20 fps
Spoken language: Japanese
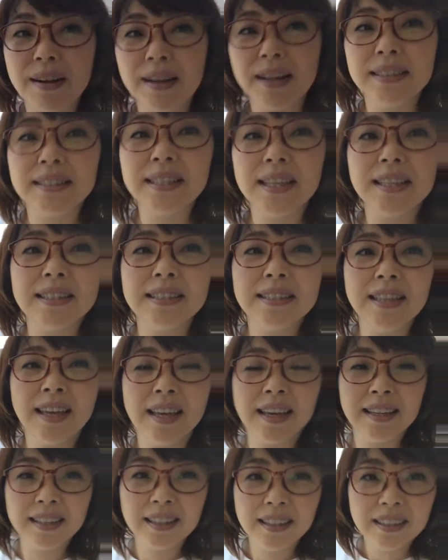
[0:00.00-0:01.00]
は全然、
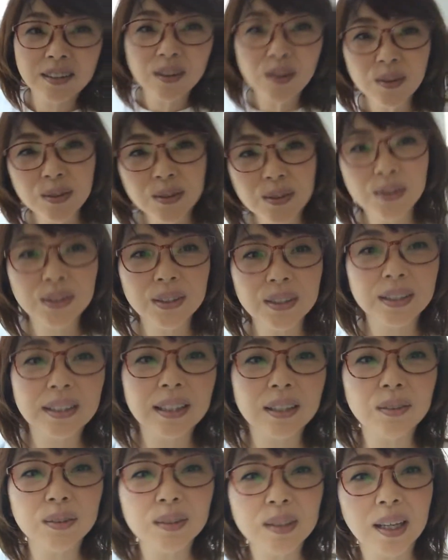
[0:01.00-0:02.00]
香港行っ
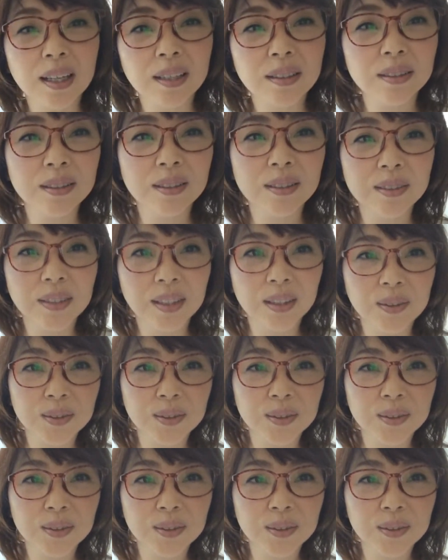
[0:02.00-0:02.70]
たことある人は